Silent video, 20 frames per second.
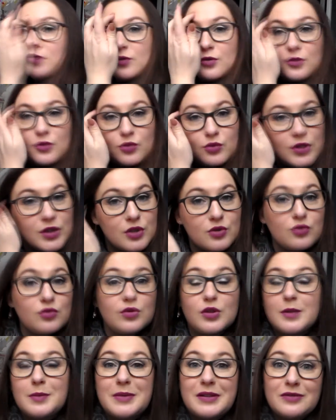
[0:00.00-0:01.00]
euh, tous les
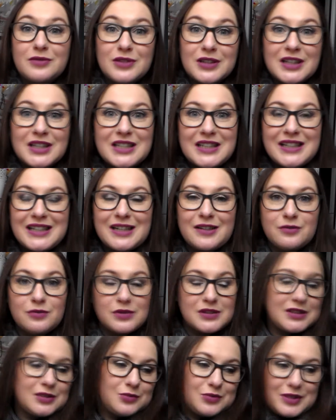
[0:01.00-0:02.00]
jours, et bah, faudrait que je les lave
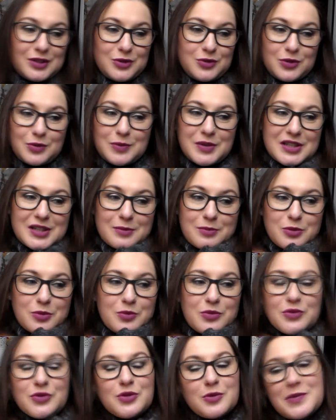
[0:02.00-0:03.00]
aussi tous les jours, mais j'ai un peu
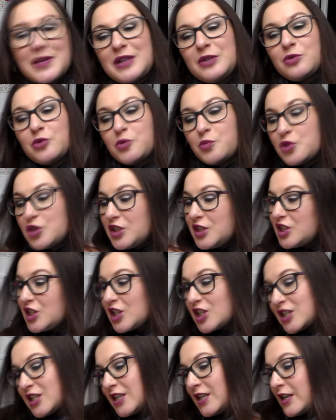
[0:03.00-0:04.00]
plus de mal. Donc moi déjà
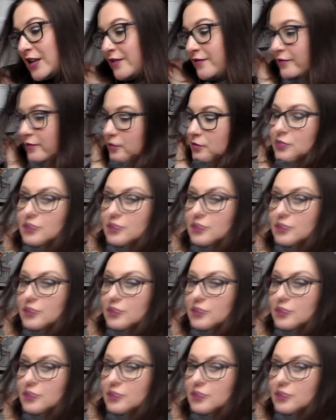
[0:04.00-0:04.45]
je les lave